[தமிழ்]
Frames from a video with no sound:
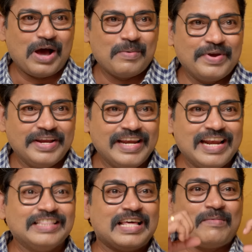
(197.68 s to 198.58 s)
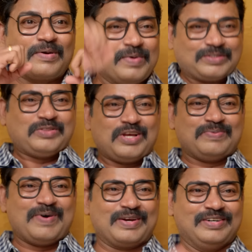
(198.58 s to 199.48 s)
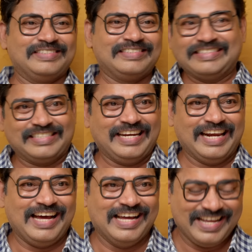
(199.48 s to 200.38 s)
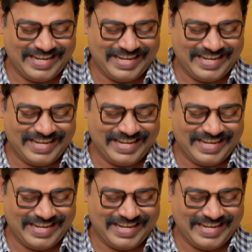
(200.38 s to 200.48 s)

நாம இன்னில இருந்து ரொம்ப சந்தோஷமா இருப்போம் சரிங்களா